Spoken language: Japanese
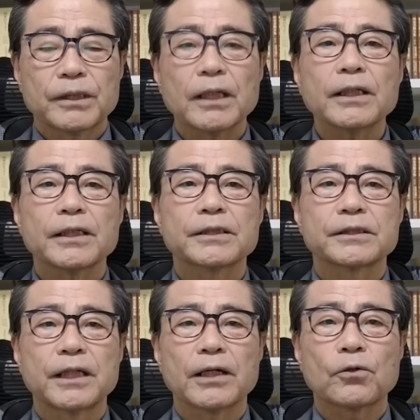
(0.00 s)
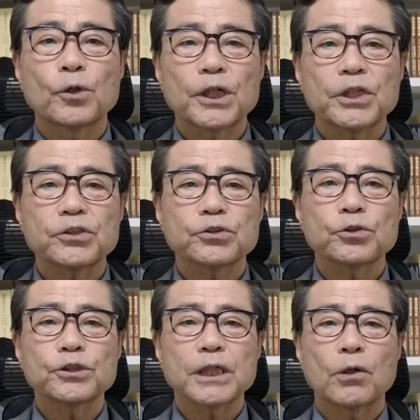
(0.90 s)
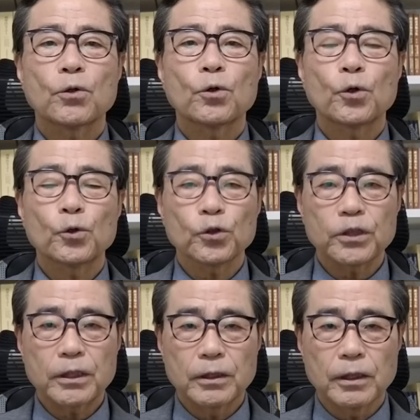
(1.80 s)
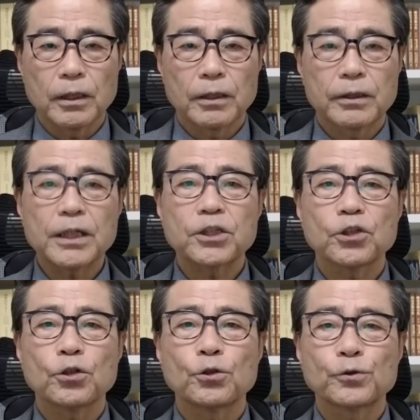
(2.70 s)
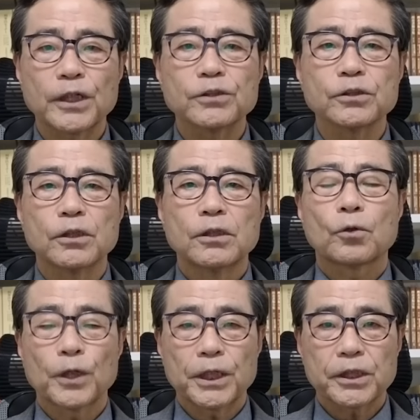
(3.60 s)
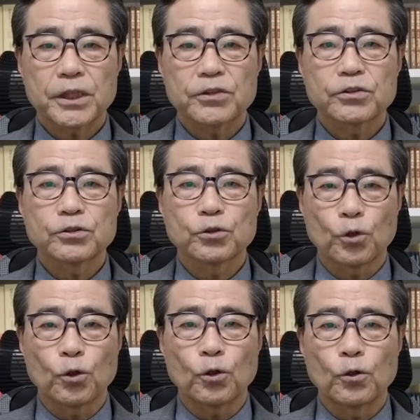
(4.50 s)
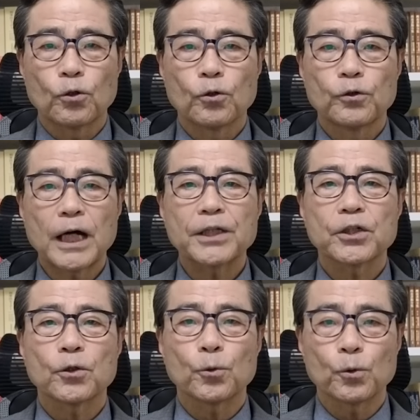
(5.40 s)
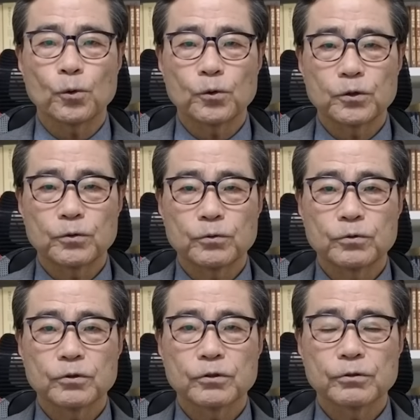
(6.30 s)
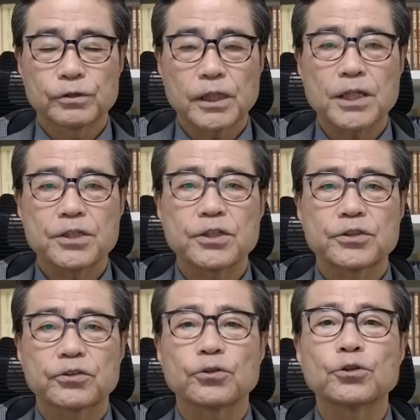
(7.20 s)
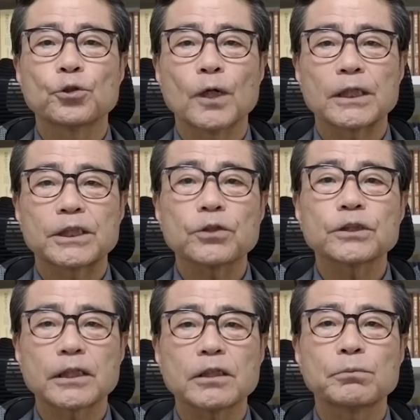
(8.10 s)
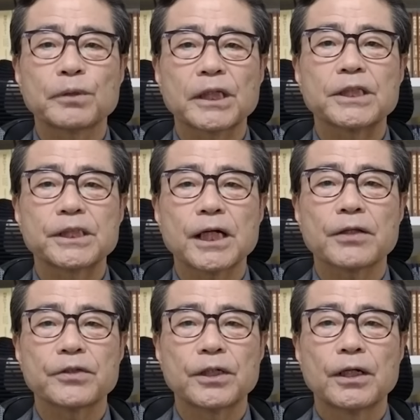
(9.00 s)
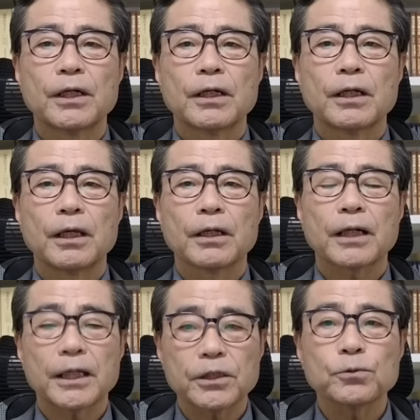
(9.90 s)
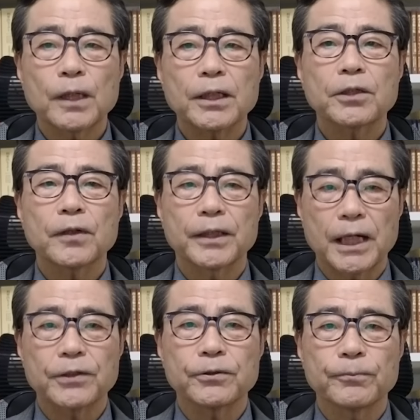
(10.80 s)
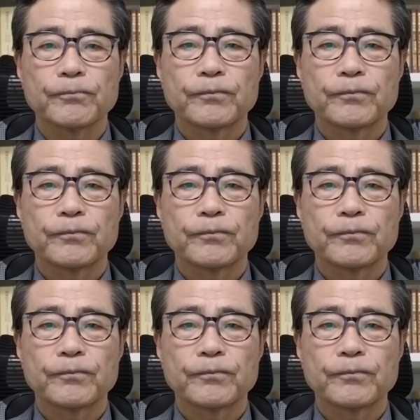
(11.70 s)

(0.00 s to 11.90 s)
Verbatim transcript: ただですね、公益通報者保護法の適用を受ける公益通報内容、不正事実というのは起訴されるべき事案に限るわけではないと。